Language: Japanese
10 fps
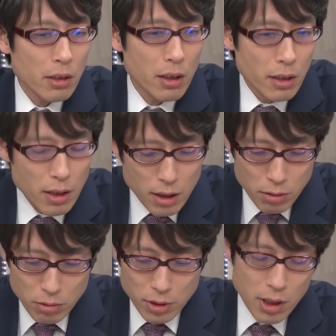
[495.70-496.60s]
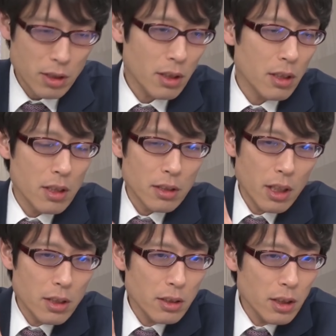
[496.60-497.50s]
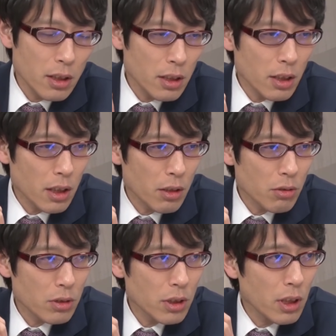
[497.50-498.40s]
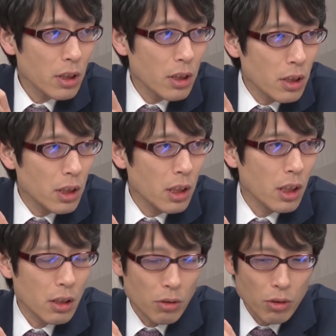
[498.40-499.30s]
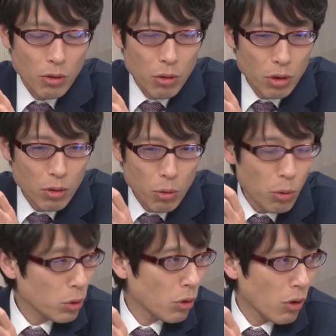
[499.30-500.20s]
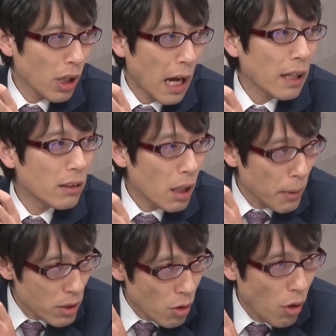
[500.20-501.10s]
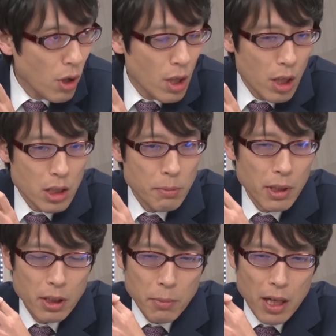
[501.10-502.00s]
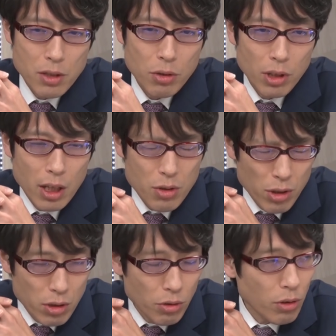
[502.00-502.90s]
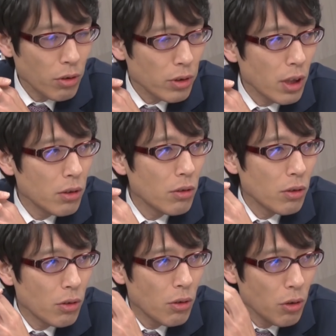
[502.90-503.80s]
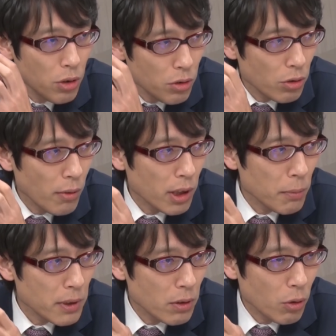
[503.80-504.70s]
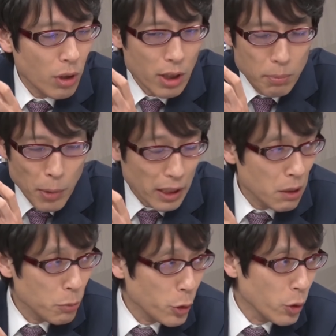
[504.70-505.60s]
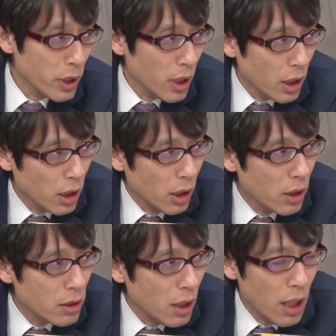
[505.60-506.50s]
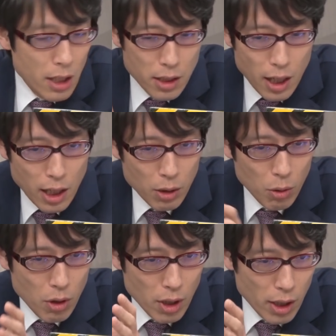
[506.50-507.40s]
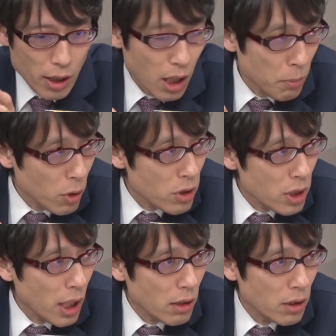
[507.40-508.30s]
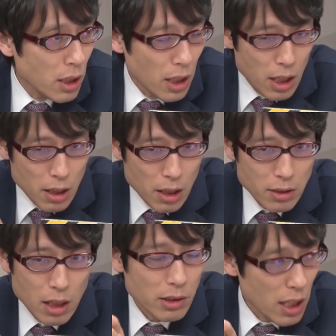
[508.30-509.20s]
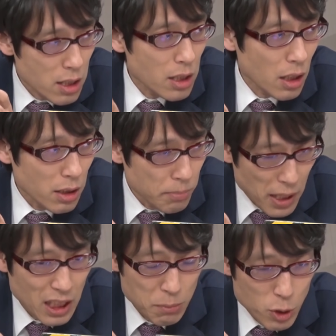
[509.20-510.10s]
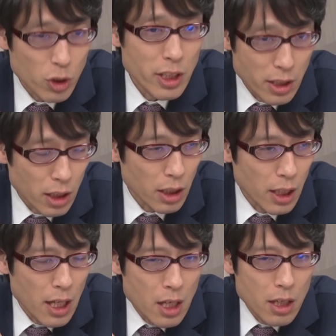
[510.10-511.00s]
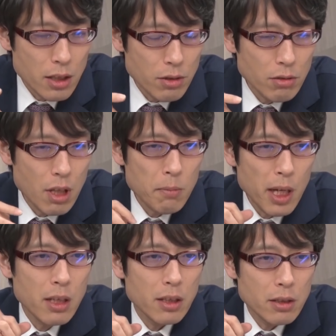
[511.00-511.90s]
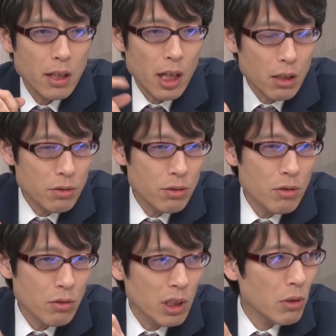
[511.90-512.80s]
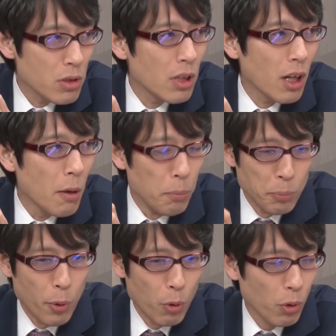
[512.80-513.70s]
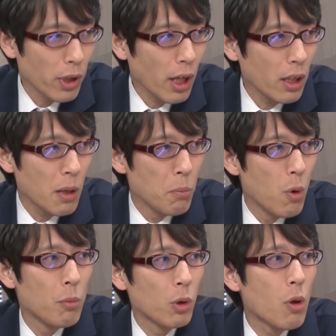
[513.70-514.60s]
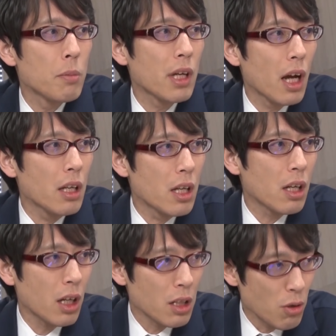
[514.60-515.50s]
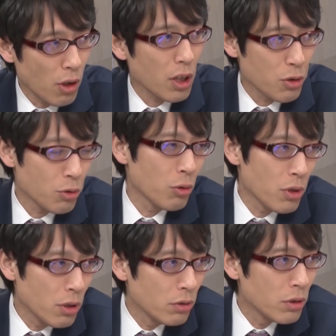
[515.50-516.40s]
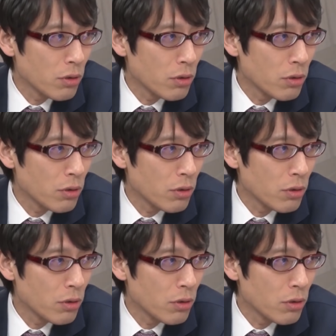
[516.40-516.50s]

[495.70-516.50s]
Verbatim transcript: だけでねあの 3, 世、ね、3世紀から4世紀にあの王王都があった場所、えー、つまりまあ初代初期の頃の天皇の王宮と言われてますけど、えー、これ牧向遺跡ですね、えー、奈良の、えー、奈良盆地にある、えい、えー、桜井市にある牧向遺跡、えー、数年前にですね発掘調査をしたら、膨大な桃の実が一箇所から出土してるんです